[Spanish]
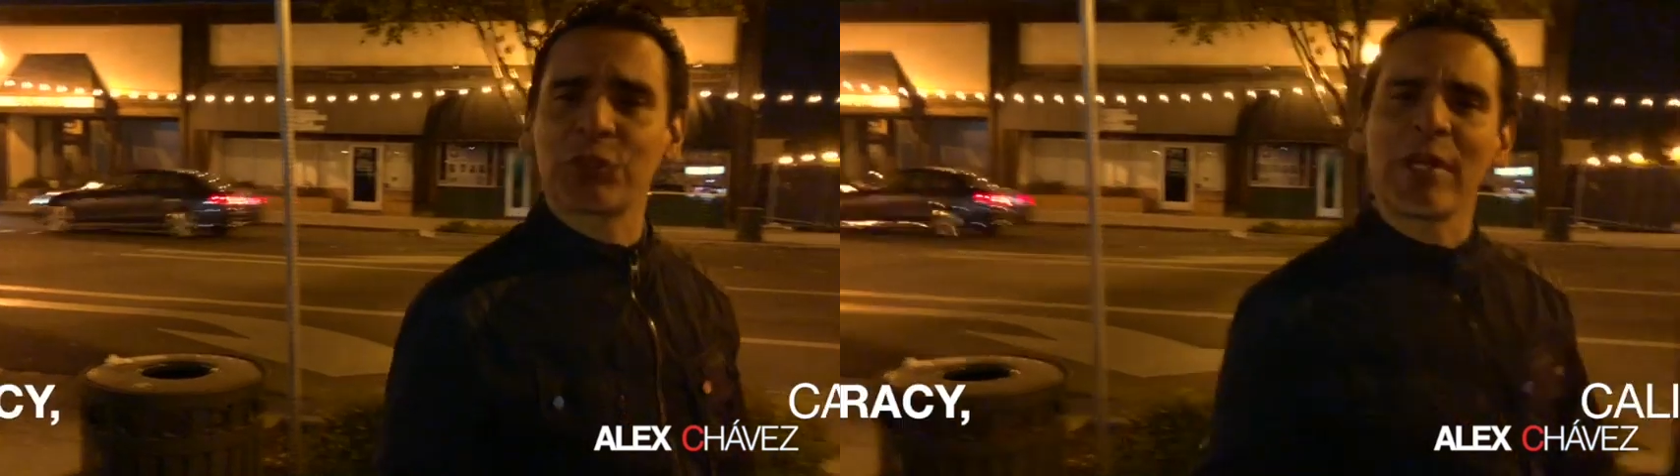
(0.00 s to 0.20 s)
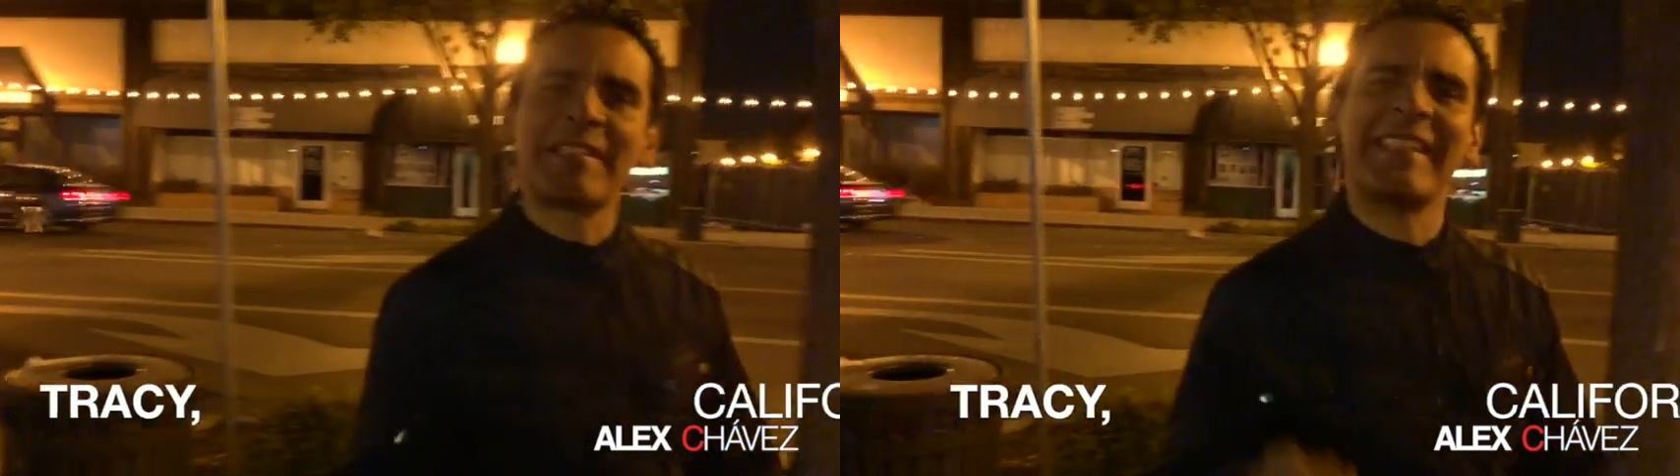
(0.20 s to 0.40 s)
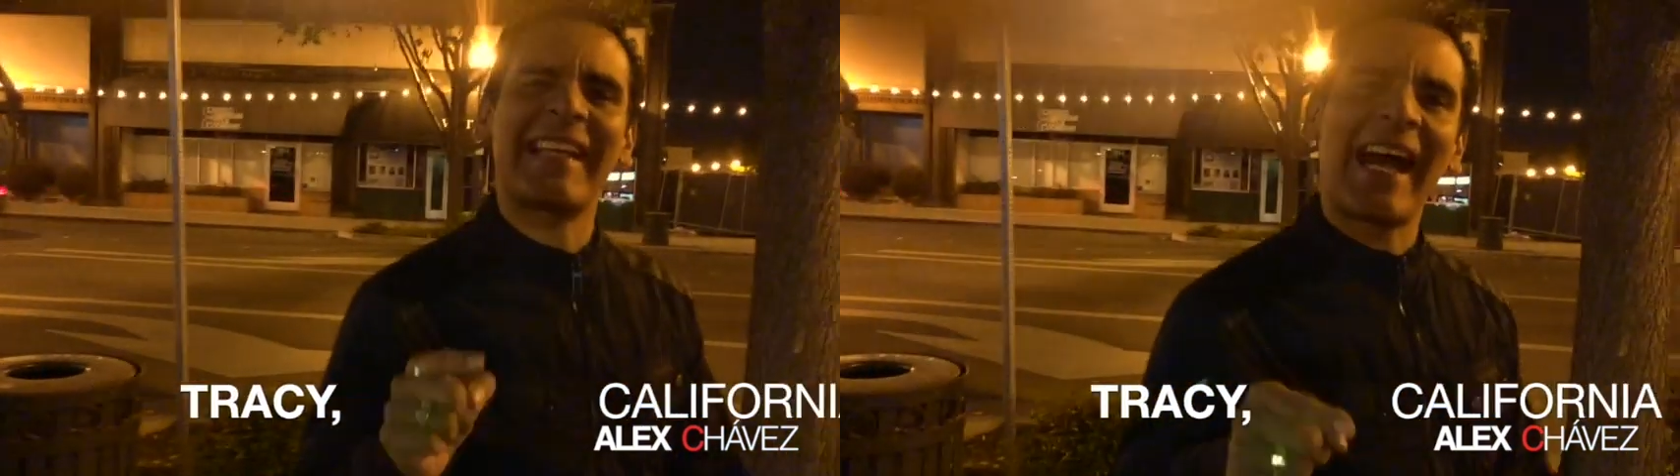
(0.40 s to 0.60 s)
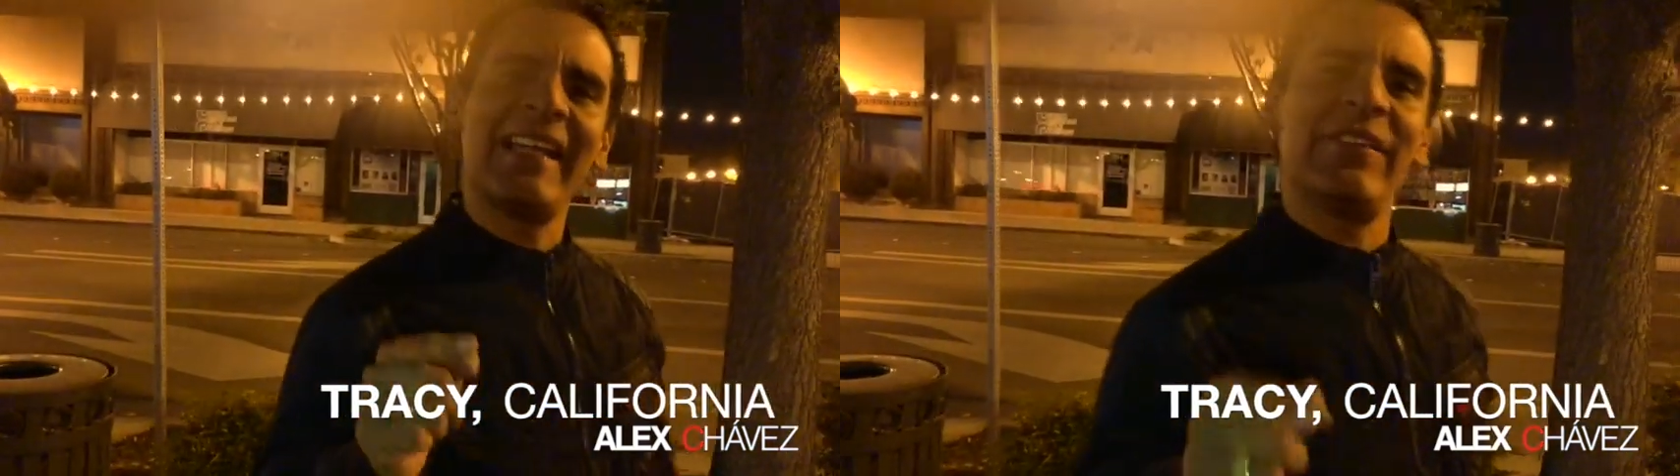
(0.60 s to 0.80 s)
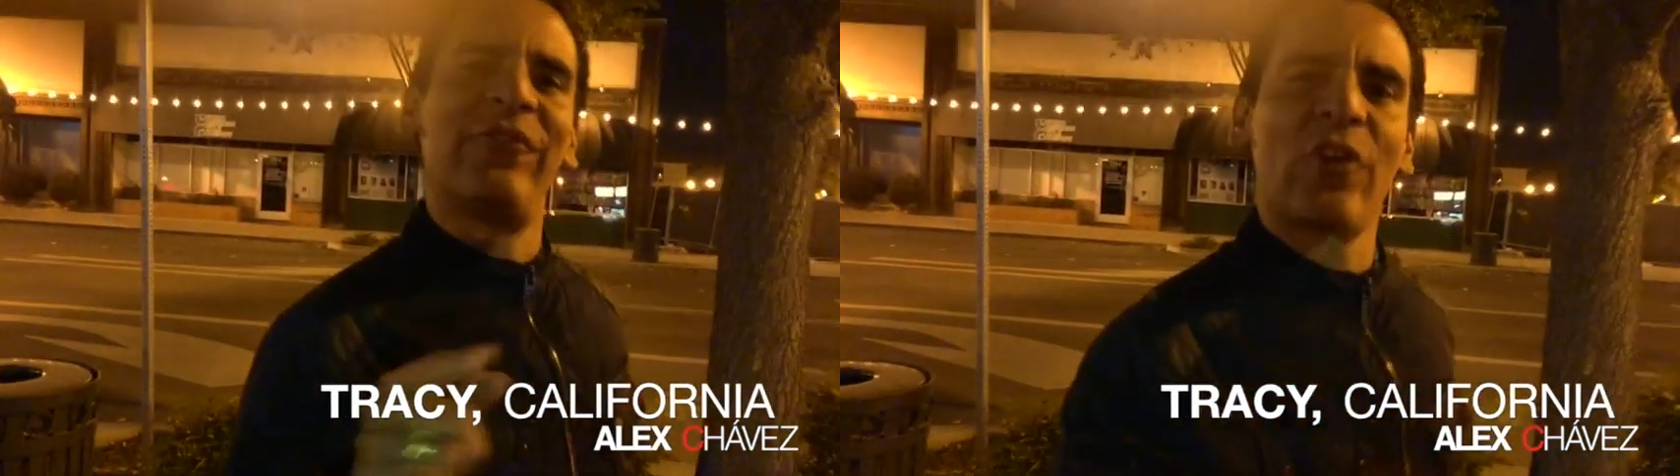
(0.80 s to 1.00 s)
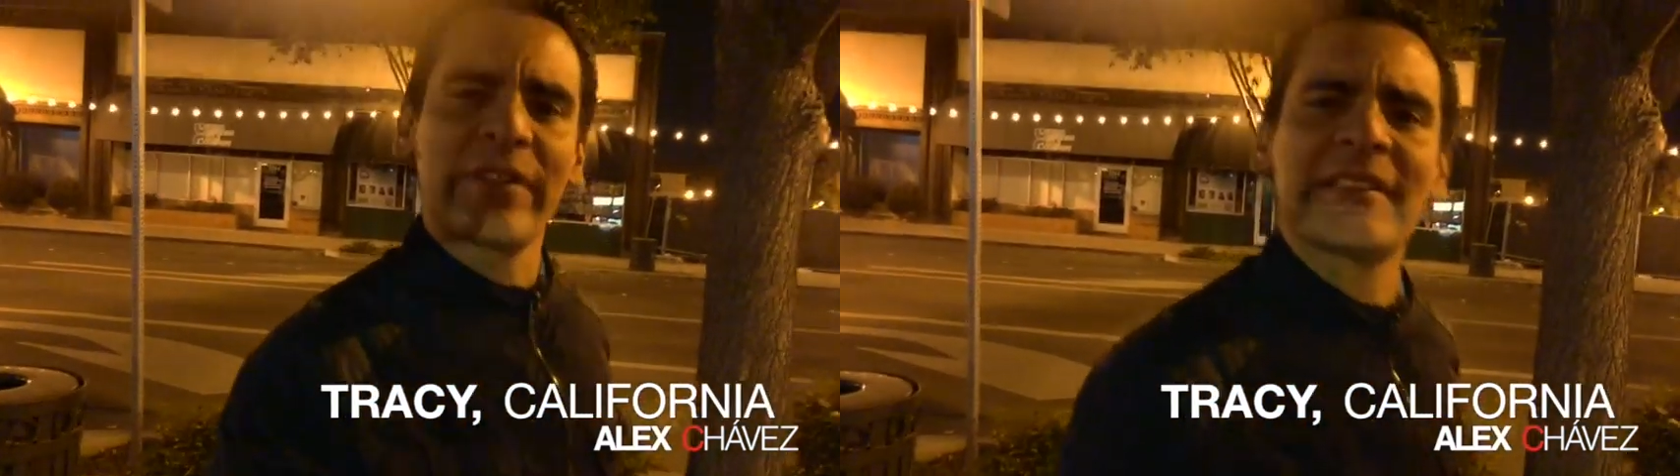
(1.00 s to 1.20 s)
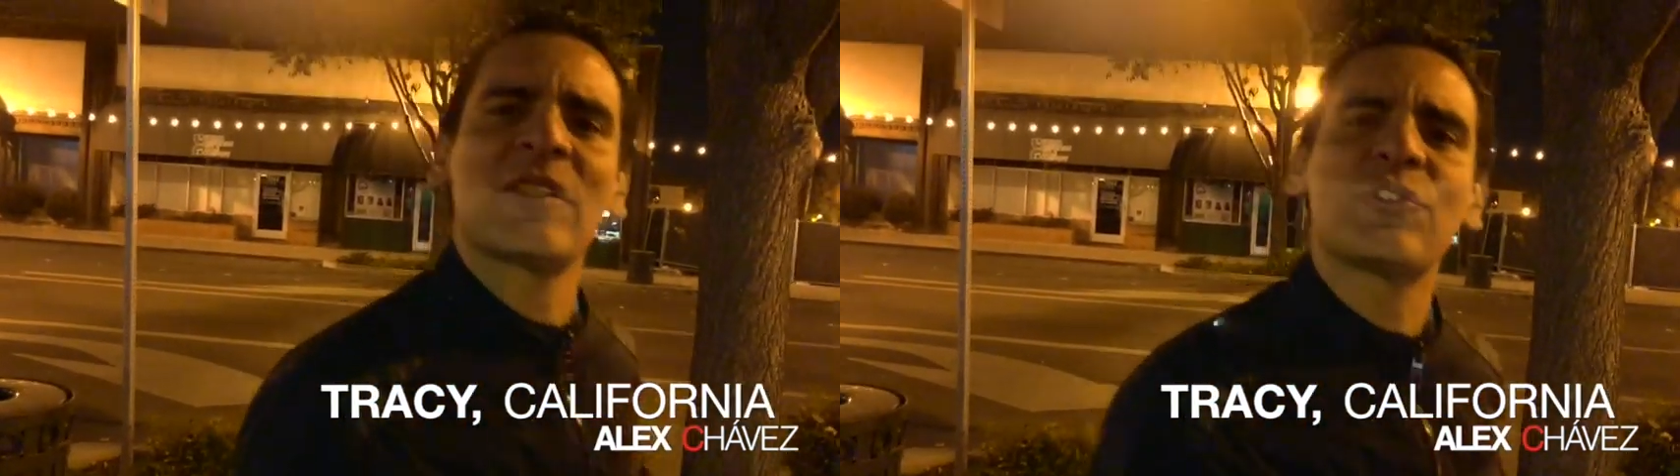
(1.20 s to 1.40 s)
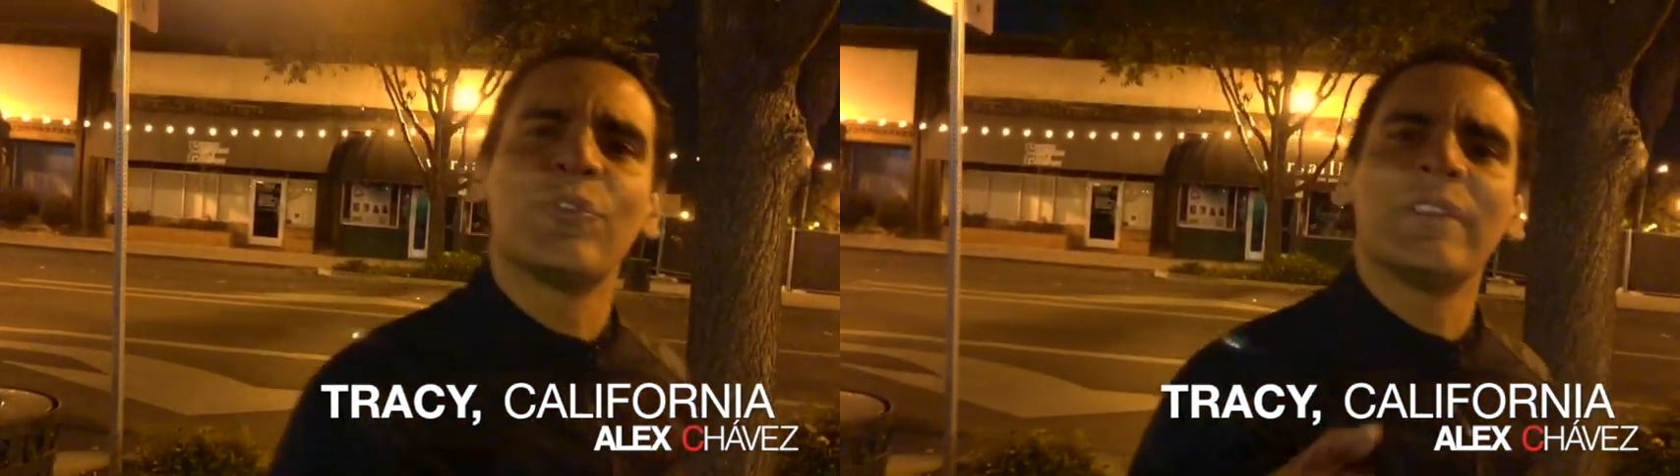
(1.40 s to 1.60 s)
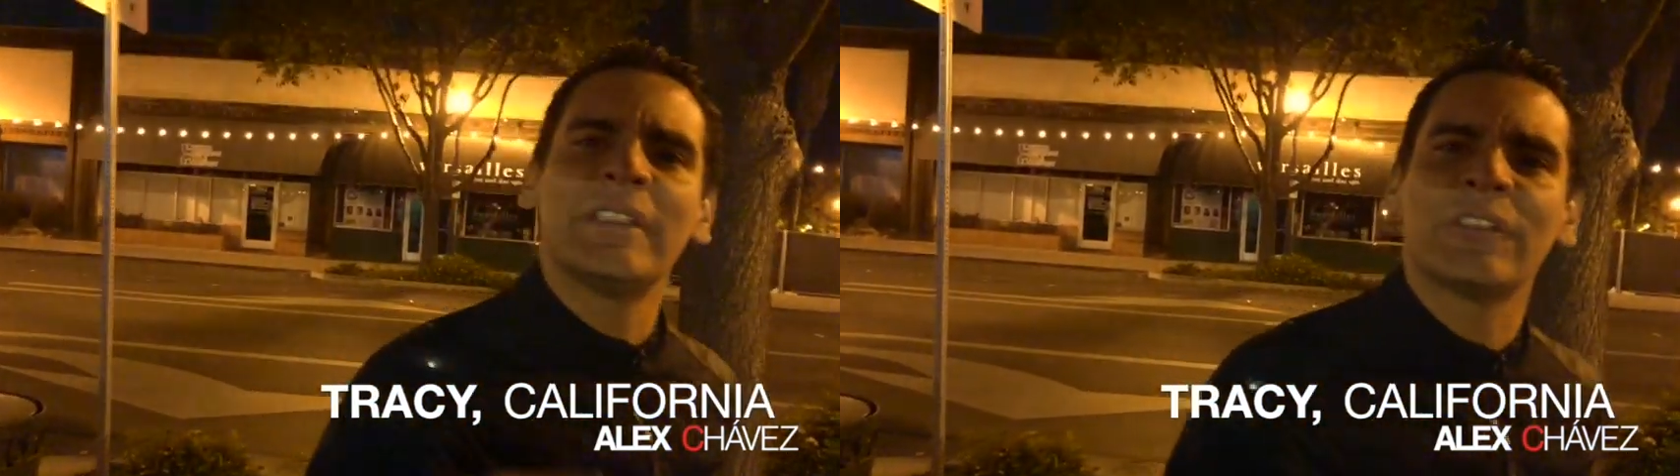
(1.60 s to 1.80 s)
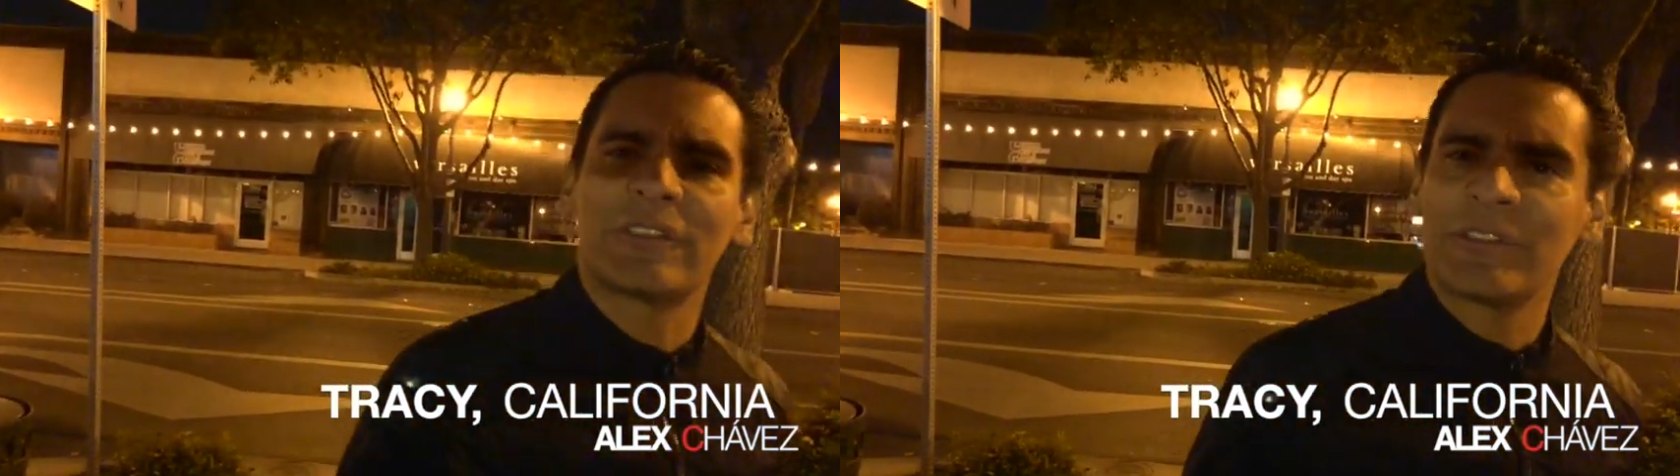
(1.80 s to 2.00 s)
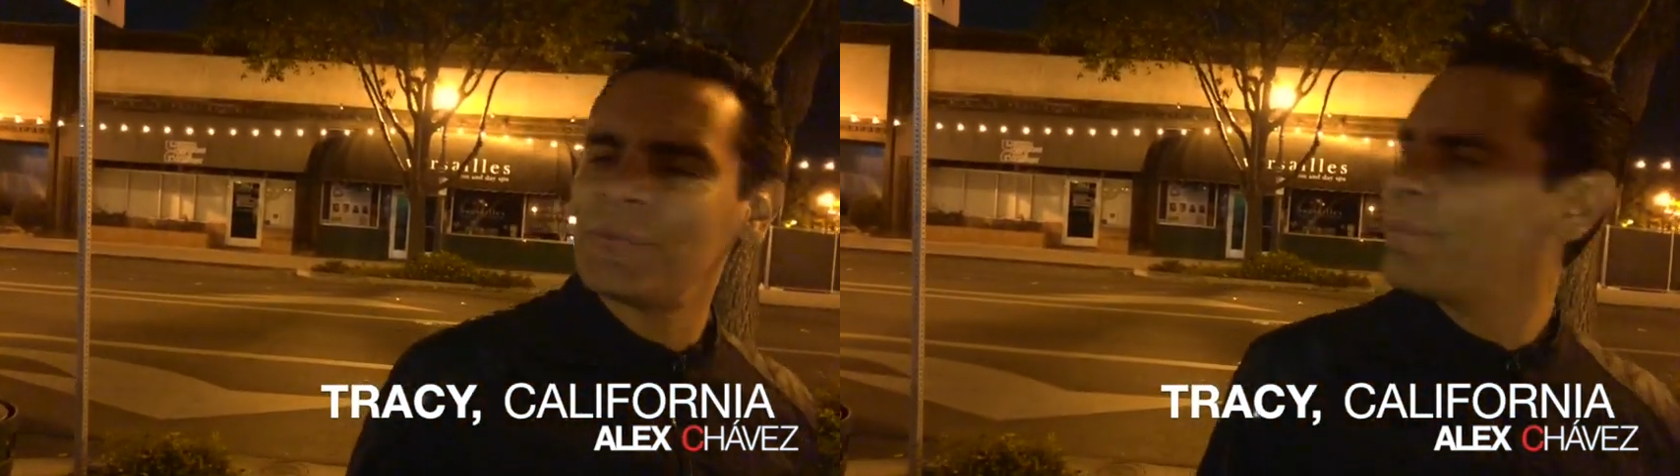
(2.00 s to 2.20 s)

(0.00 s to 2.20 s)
Tracy, California, Estados Unidos.